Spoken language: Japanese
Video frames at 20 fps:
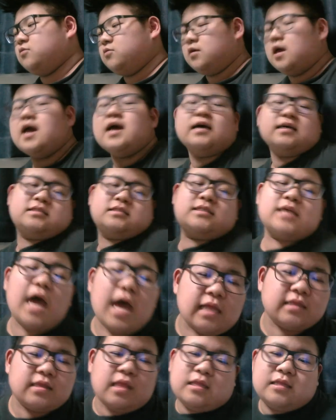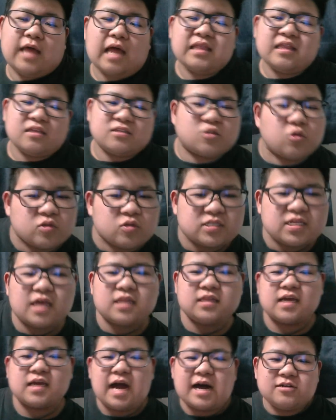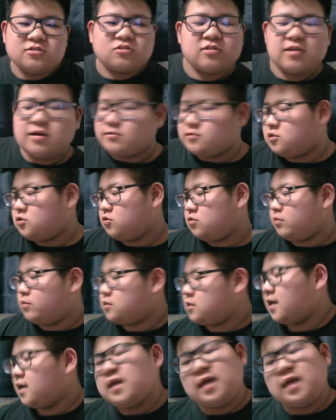とで、3、なんでその3ってカウントダウンしようと思ったら、